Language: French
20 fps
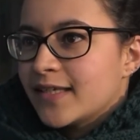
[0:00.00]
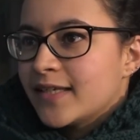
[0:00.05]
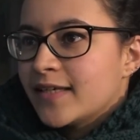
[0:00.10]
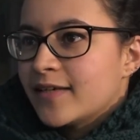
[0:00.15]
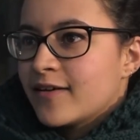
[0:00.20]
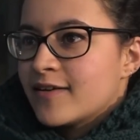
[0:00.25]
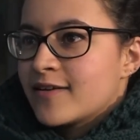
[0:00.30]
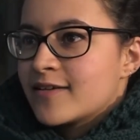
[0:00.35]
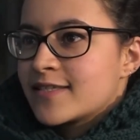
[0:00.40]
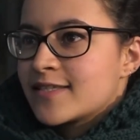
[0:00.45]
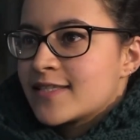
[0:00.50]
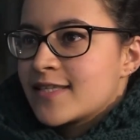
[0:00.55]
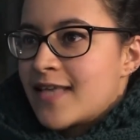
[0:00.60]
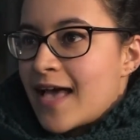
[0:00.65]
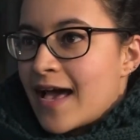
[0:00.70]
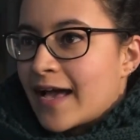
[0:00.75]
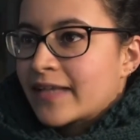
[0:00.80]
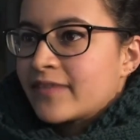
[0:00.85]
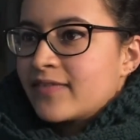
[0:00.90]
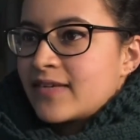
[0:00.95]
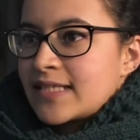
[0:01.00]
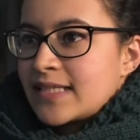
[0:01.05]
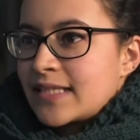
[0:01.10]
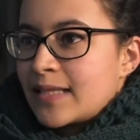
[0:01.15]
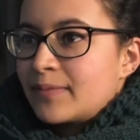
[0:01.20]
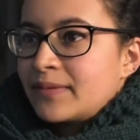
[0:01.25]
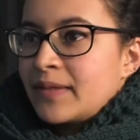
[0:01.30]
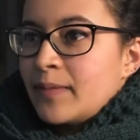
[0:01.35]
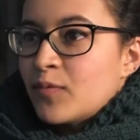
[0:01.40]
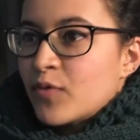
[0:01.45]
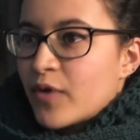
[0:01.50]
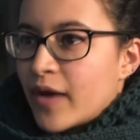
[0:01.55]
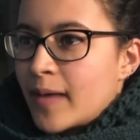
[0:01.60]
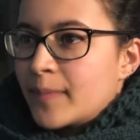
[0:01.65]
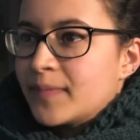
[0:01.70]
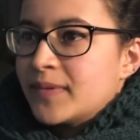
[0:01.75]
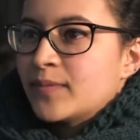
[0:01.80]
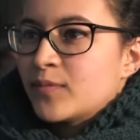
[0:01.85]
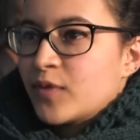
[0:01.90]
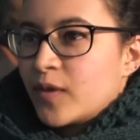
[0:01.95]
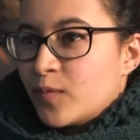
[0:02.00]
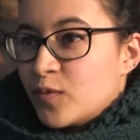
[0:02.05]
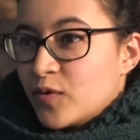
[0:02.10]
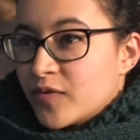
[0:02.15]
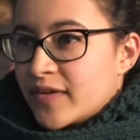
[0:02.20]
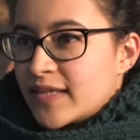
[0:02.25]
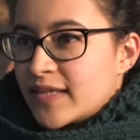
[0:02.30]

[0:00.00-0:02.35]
et euh, arrive arrivent à s'adapter plus rapidement et plus